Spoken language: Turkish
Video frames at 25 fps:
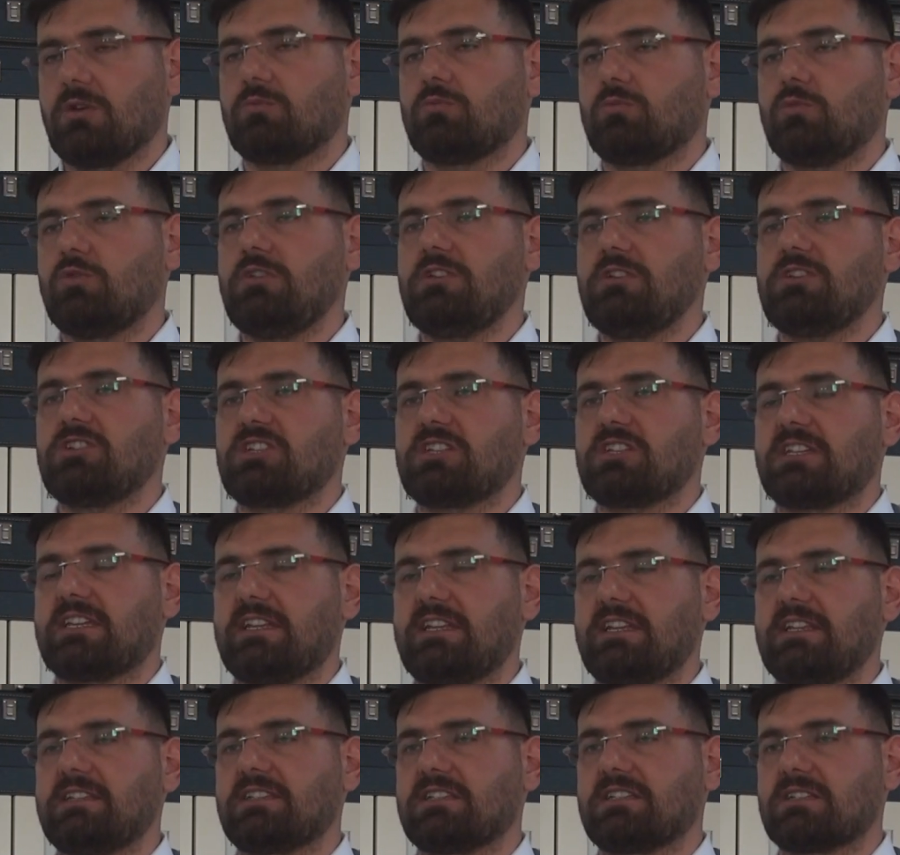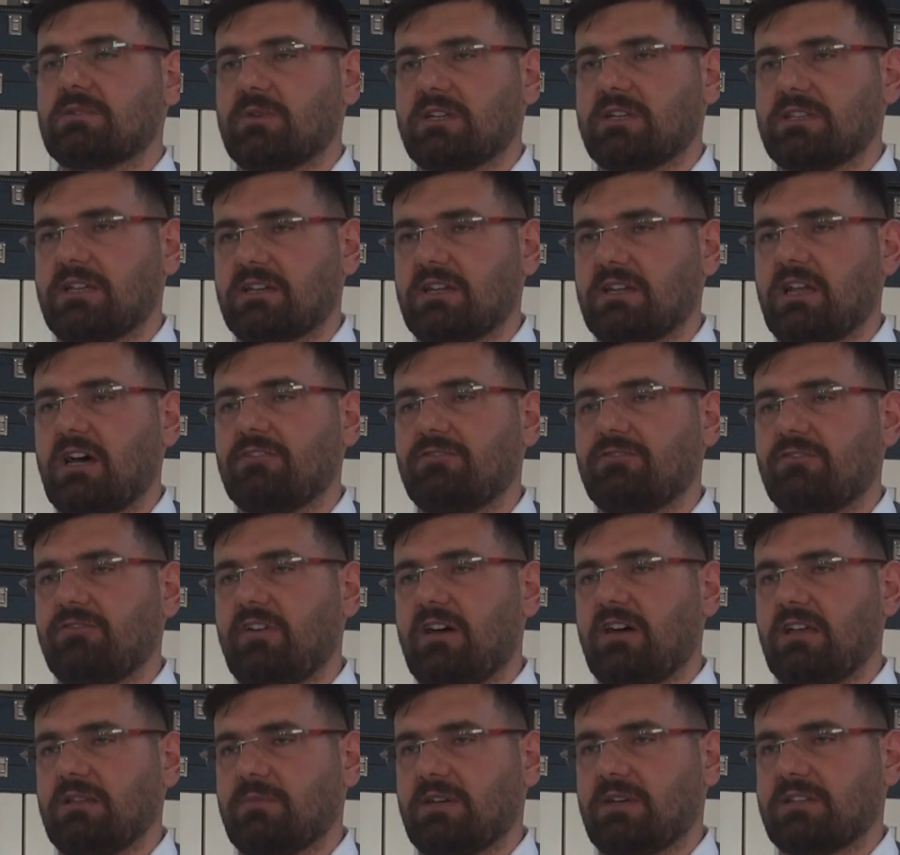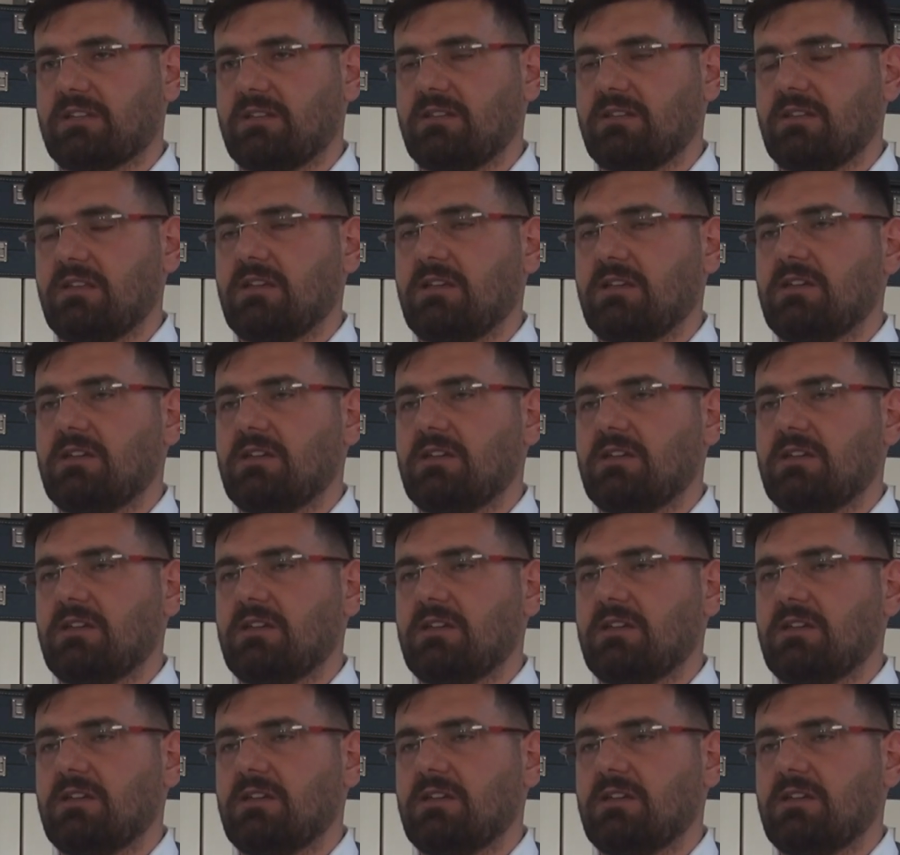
Bunun için kene ısırmalarını hafife almadan